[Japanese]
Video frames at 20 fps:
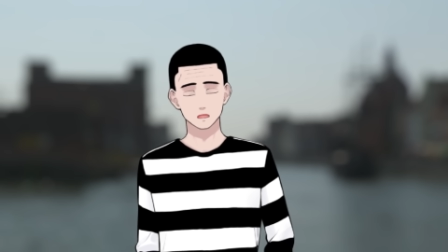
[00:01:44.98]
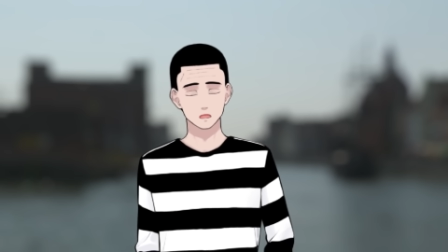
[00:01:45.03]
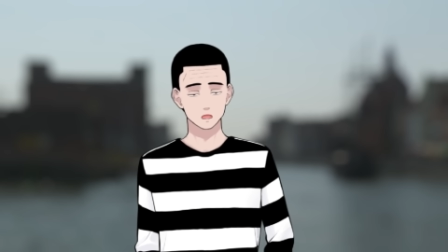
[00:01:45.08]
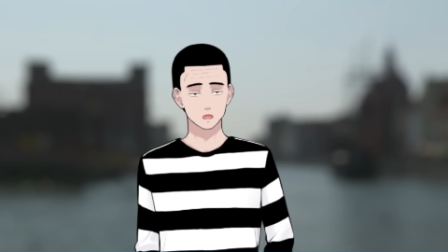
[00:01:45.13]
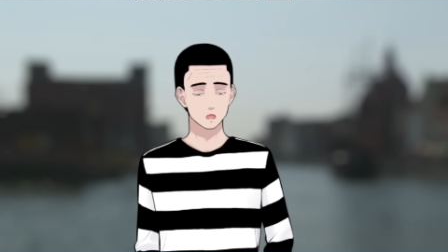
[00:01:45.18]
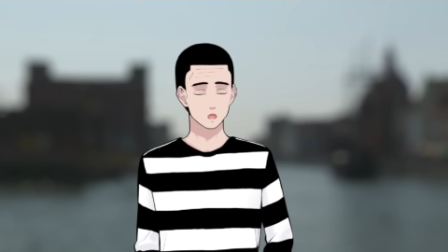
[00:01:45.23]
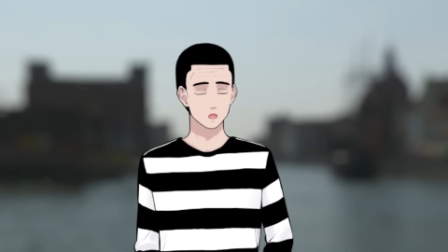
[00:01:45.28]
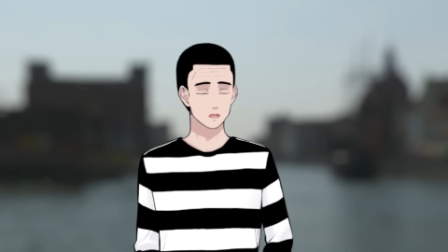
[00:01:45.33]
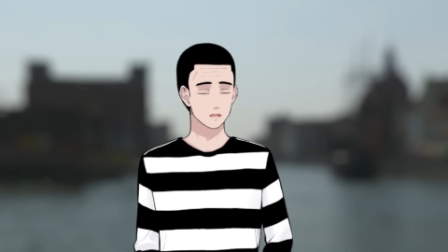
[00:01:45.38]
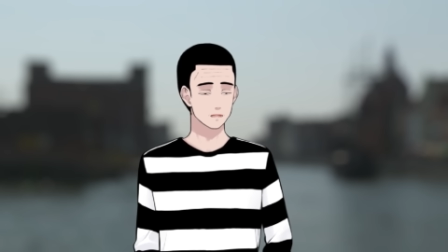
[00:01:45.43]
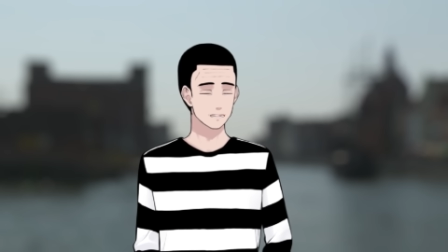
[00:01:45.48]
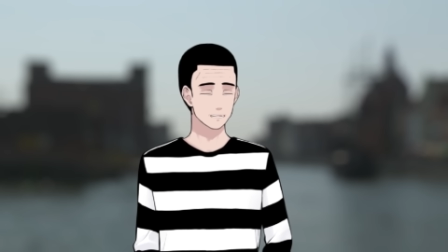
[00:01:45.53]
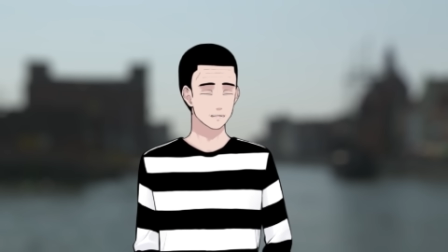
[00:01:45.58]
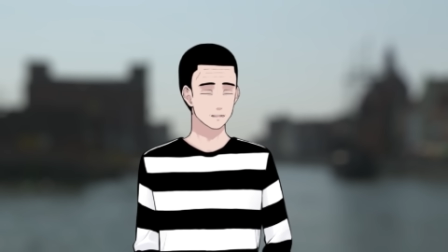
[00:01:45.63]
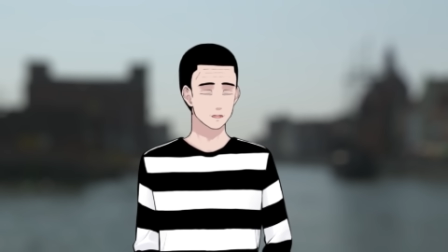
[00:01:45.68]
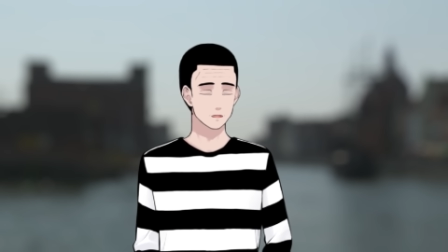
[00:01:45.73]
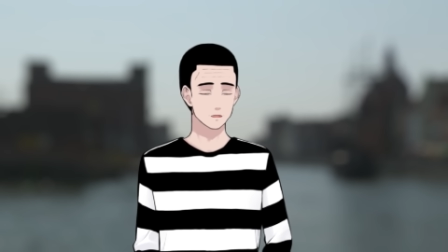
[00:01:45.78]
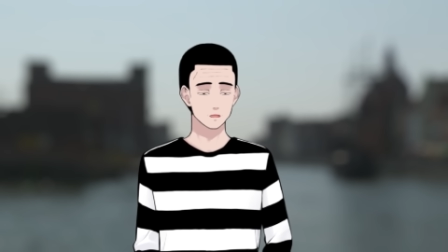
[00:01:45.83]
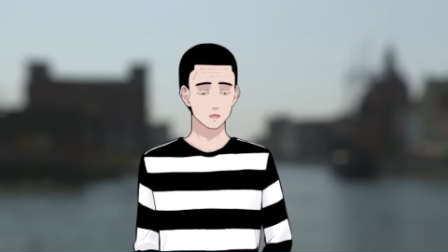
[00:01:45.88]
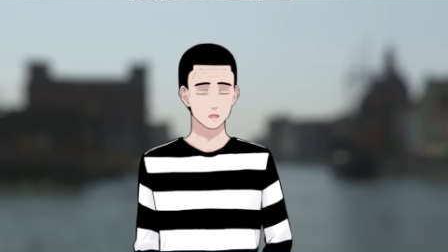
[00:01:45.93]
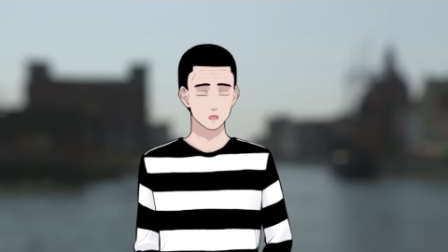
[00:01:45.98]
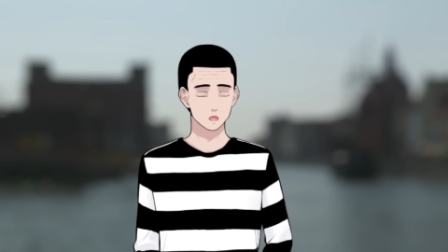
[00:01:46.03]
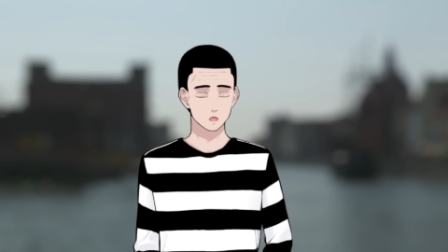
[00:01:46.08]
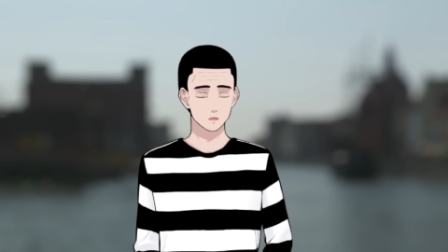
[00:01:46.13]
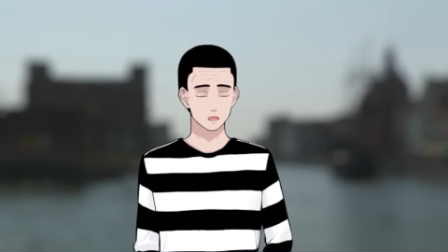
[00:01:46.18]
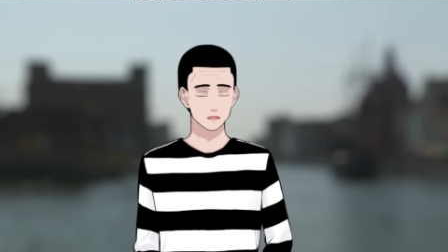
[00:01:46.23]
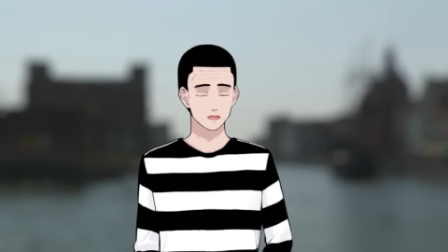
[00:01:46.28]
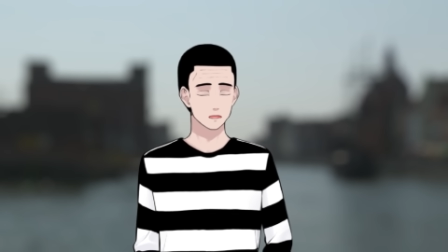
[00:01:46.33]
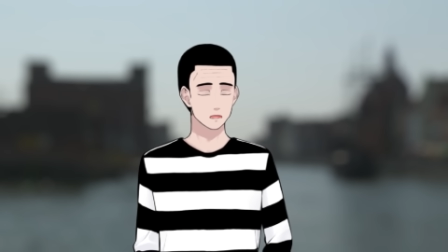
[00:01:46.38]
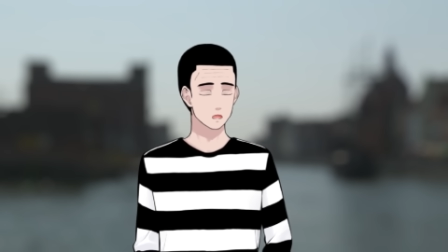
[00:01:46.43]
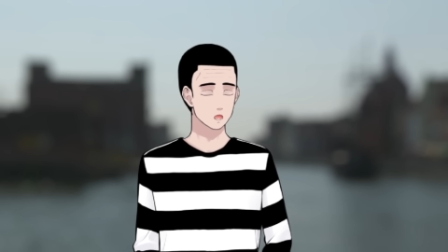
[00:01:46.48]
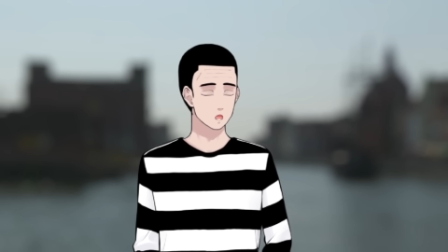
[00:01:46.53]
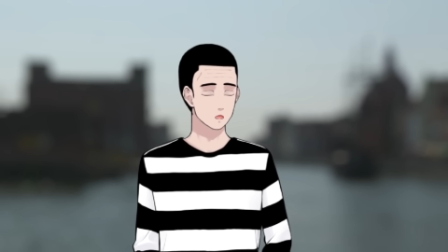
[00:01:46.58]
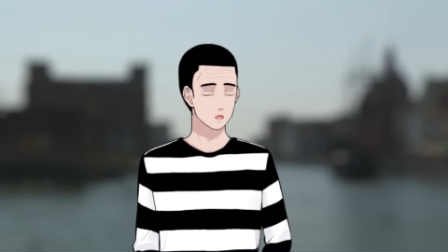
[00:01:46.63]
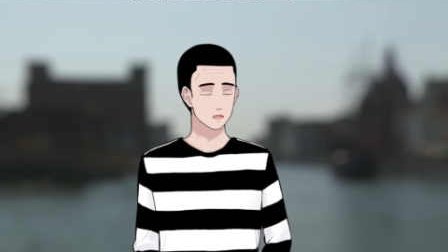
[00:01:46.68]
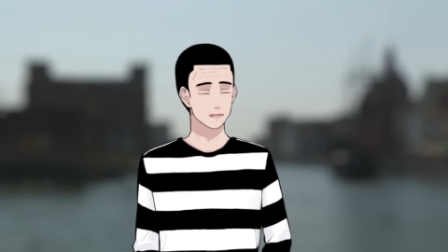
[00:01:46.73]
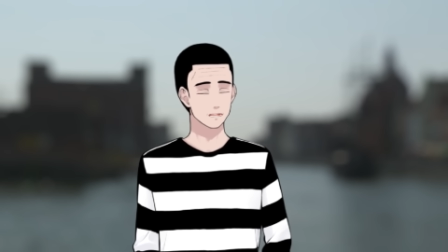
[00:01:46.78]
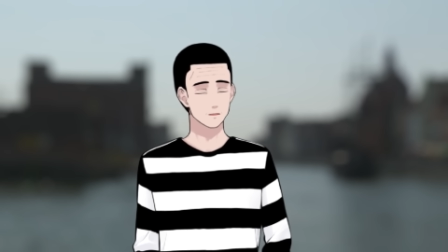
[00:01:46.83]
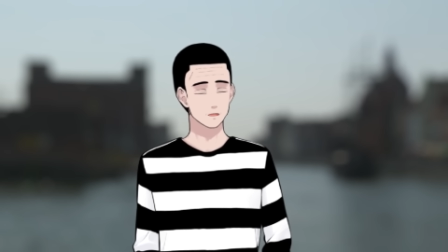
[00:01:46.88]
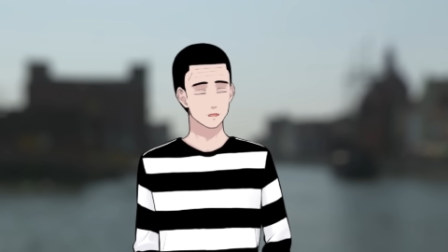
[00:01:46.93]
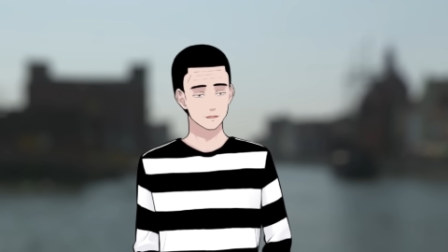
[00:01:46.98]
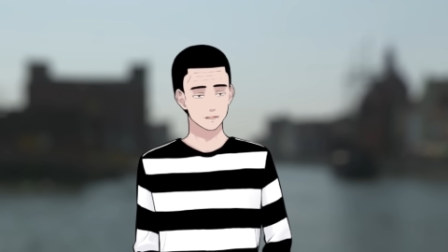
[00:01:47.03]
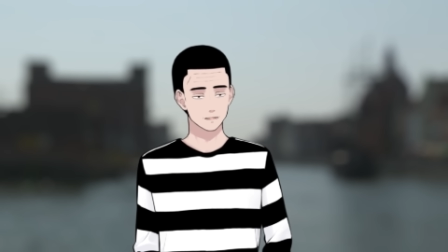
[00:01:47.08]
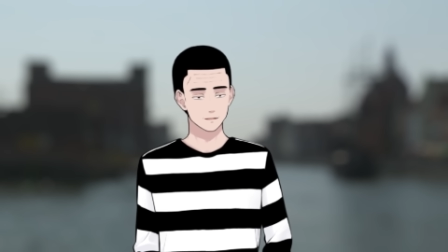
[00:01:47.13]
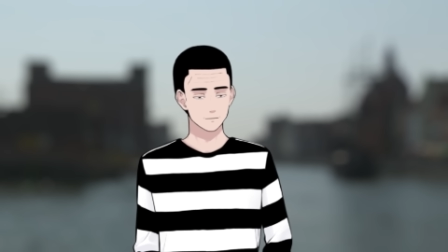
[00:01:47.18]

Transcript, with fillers: 最初はあの